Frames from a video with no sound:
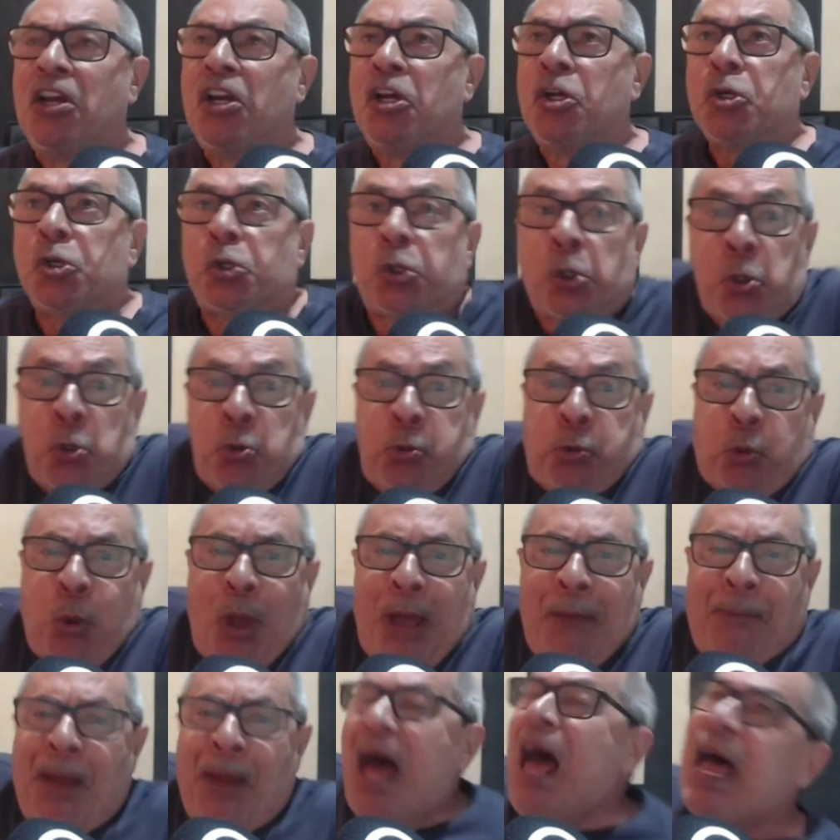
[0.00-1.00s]
junto
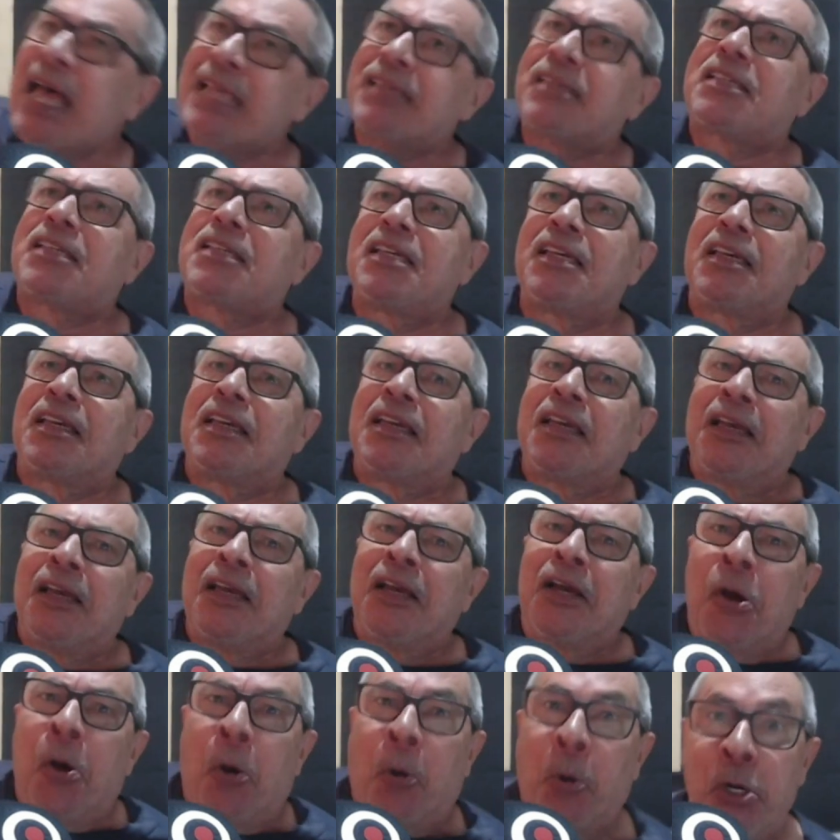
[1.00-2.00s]
à base,
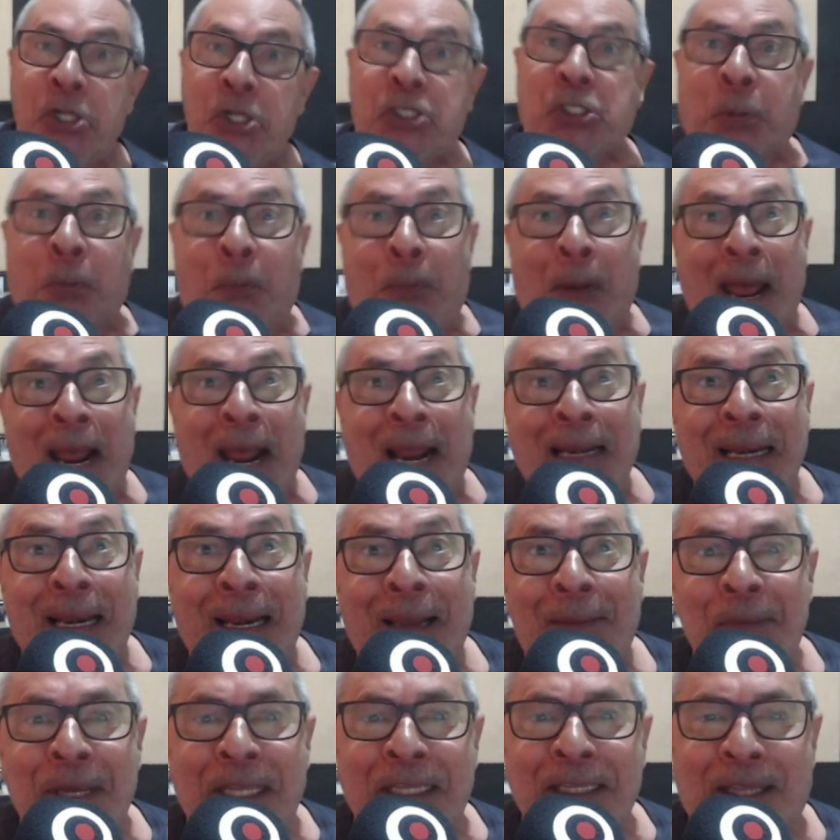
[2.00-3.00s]
os
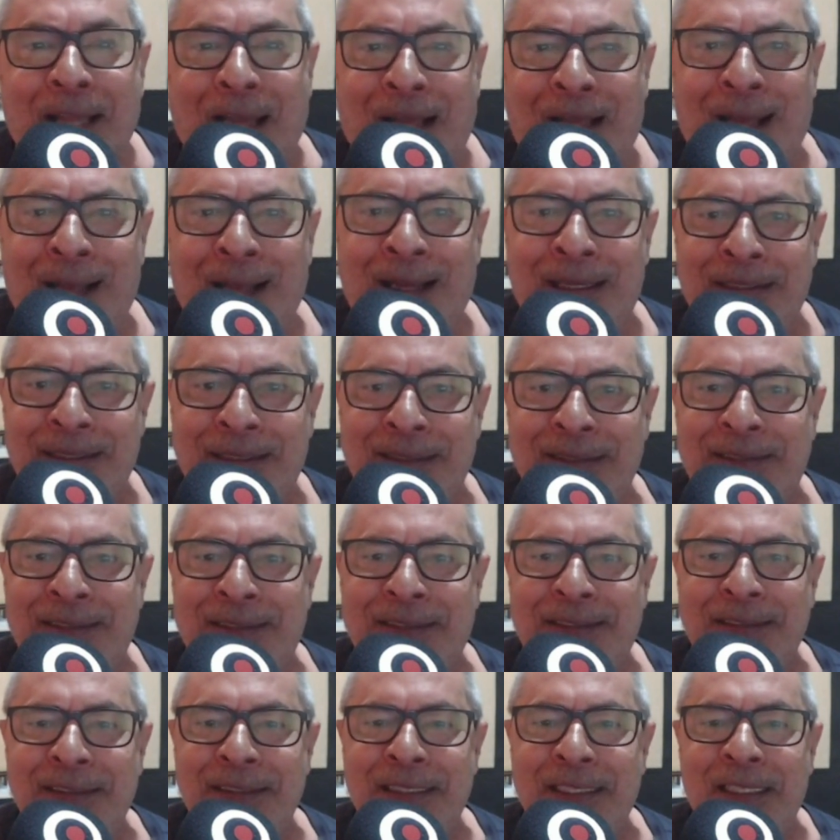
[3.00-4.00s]

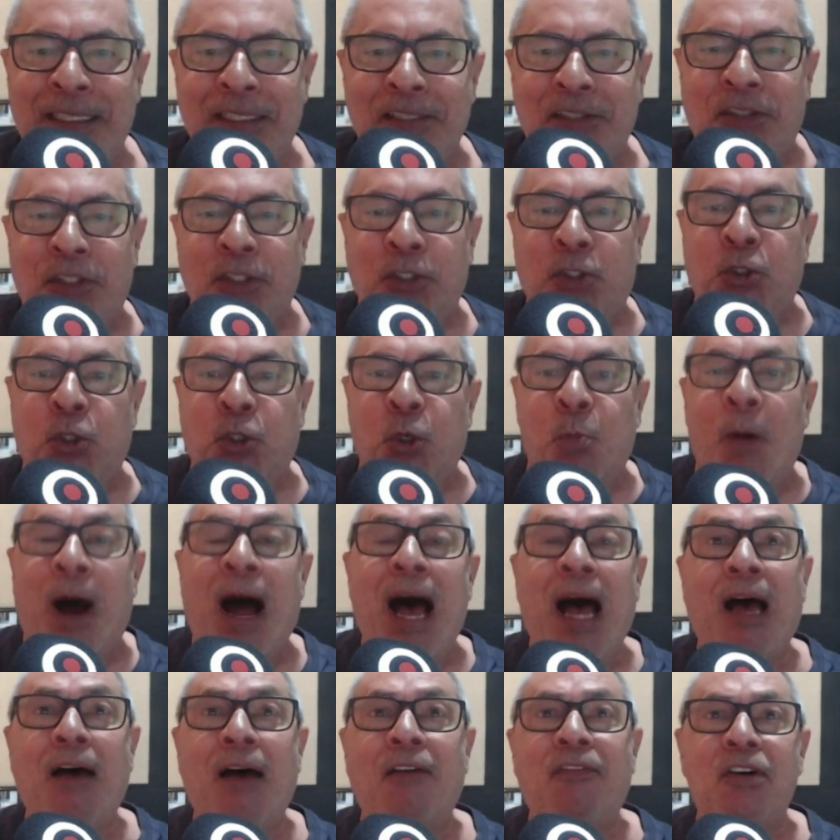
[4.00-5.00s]
parlamentares se
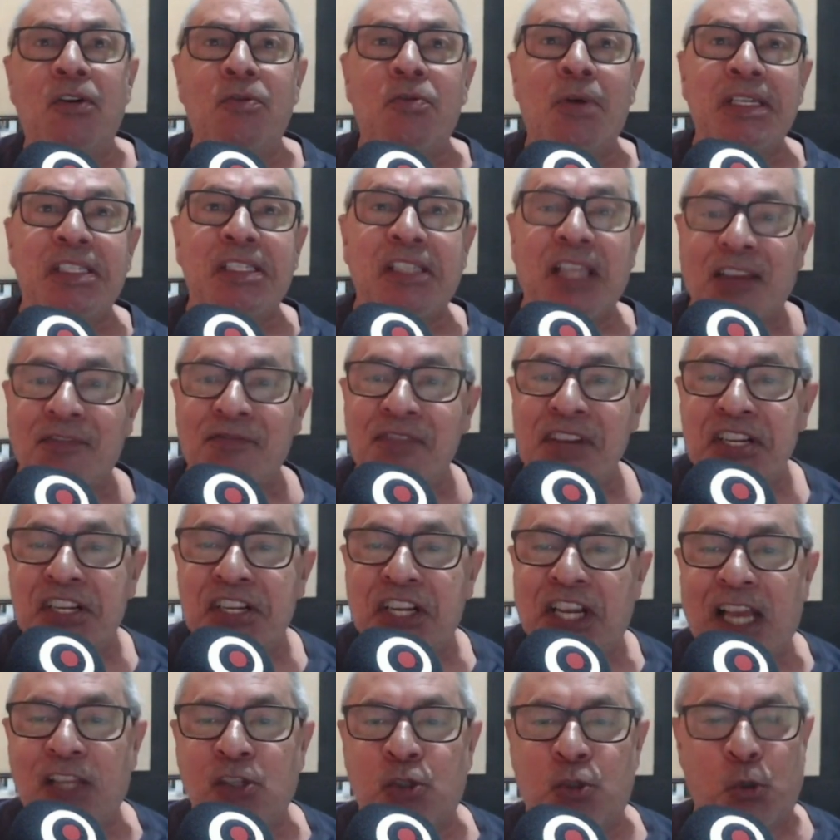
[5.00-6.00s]
somavam às
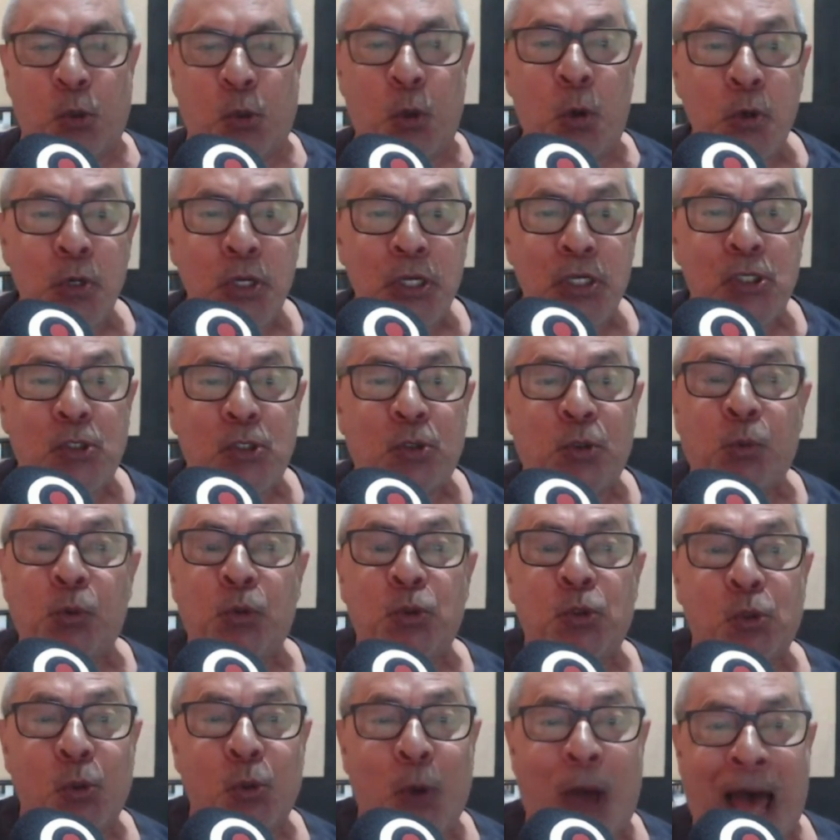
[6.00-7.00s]
reivindicações do
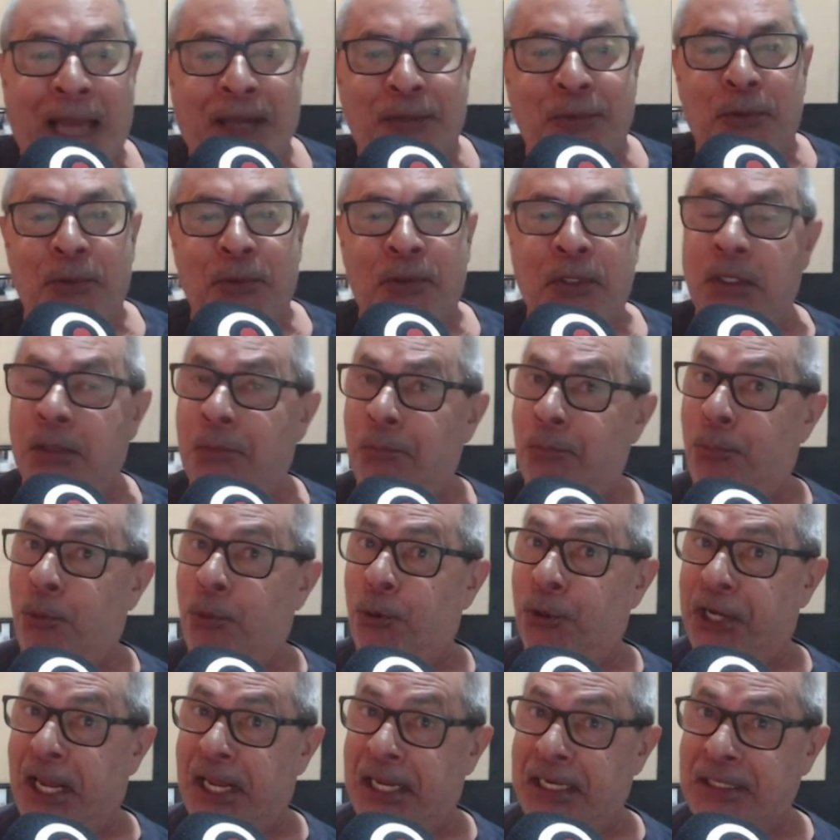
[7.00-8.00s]
usuário.
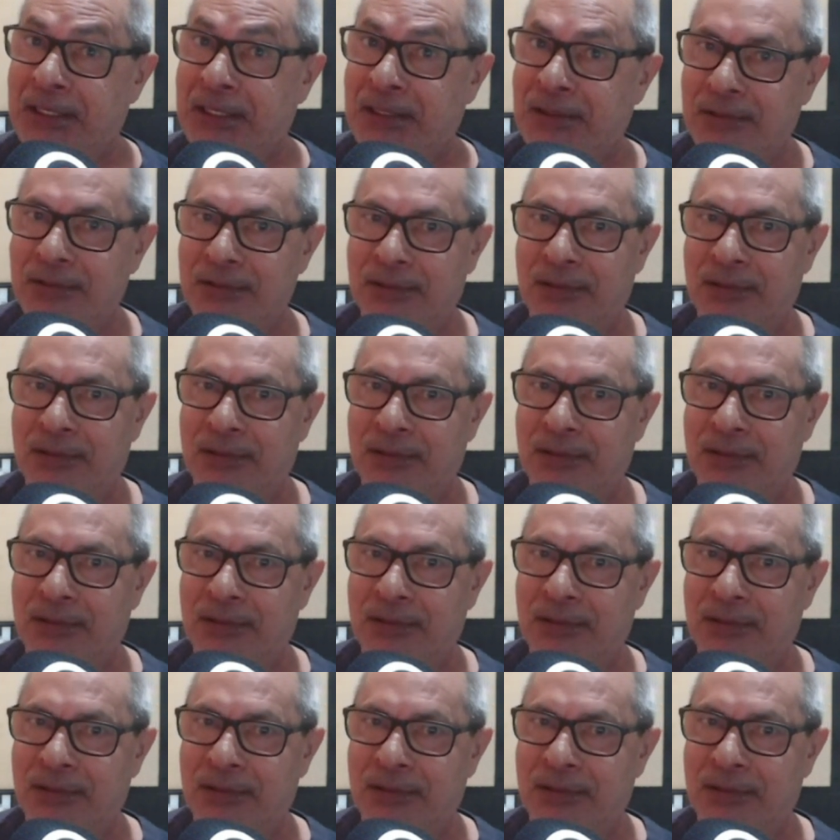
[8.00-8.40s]
Porém,